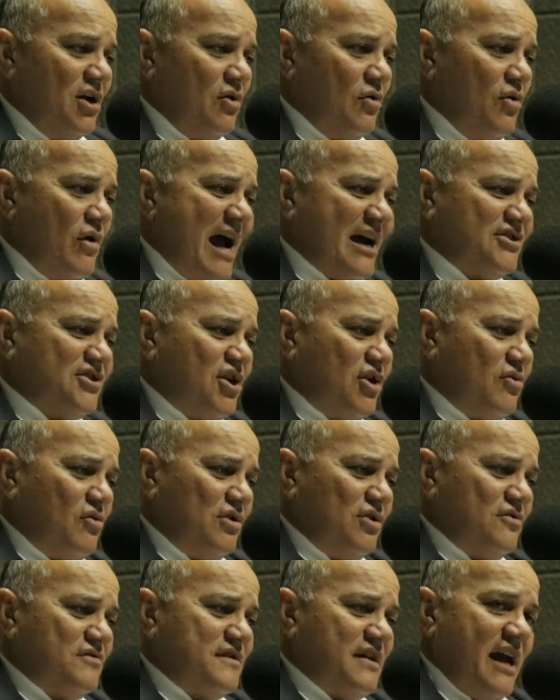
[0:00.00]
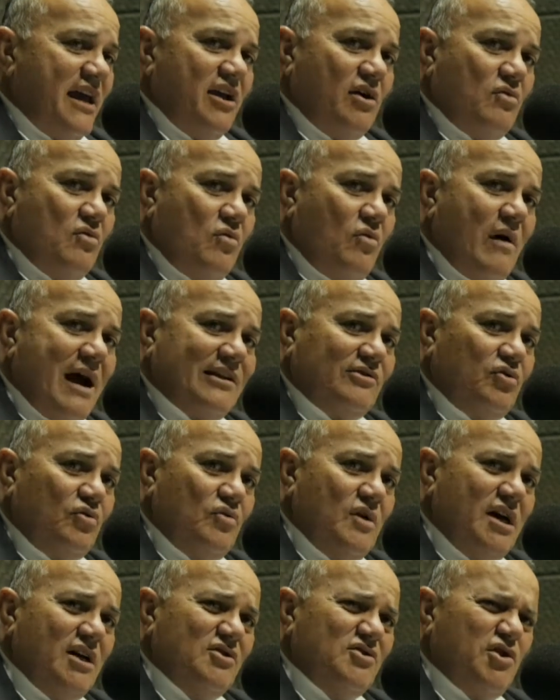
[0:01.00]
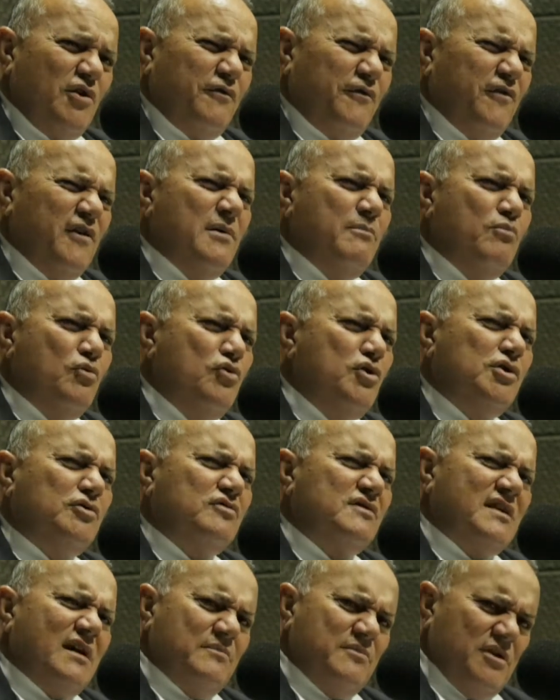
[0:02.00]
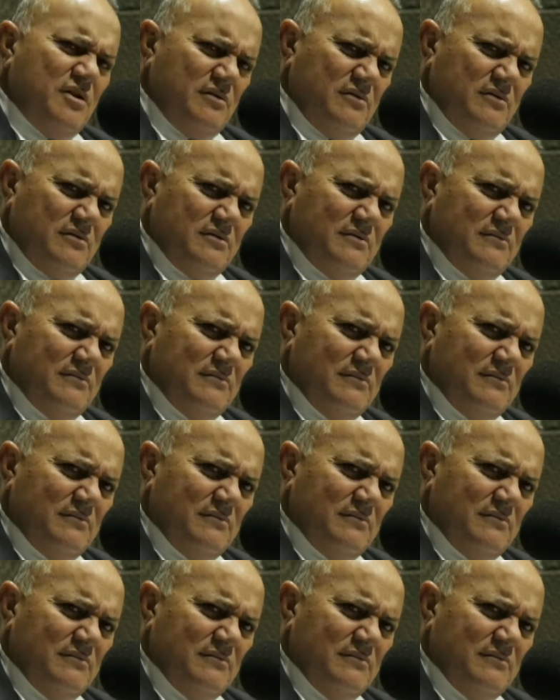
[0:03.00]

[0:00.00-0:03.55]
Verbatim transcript: Eu acho que quando eu saí com quatro anos, eu fiz muitos amigos.